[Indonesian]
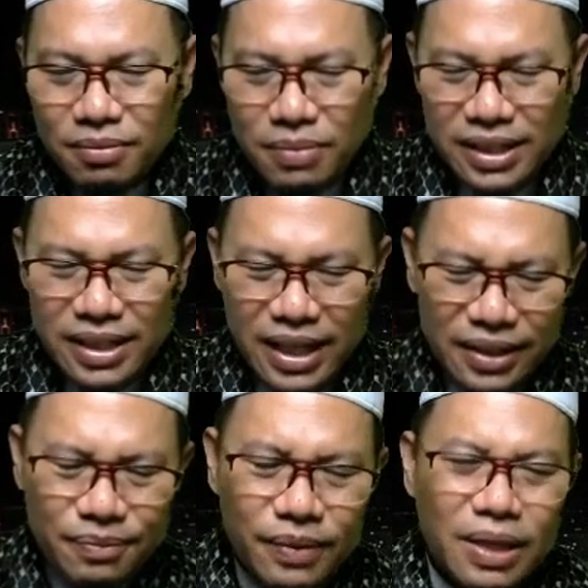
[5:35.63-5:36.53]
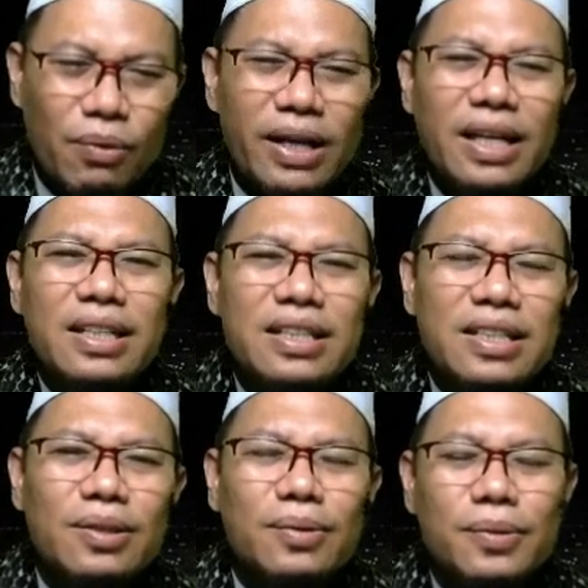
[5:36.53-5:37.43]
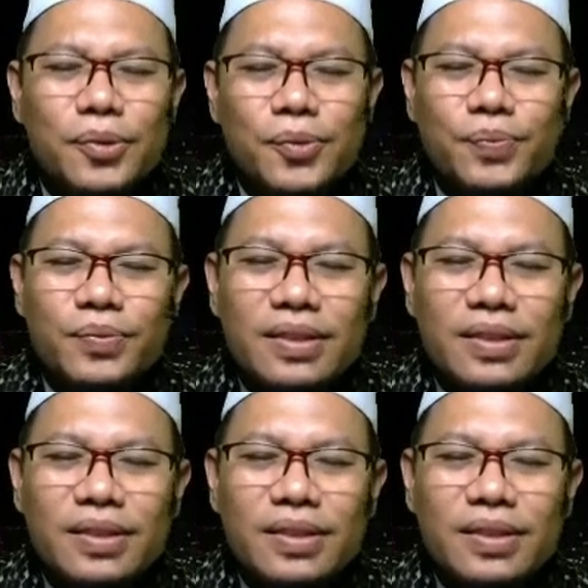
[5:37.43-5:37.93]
banyak riwayat di situ.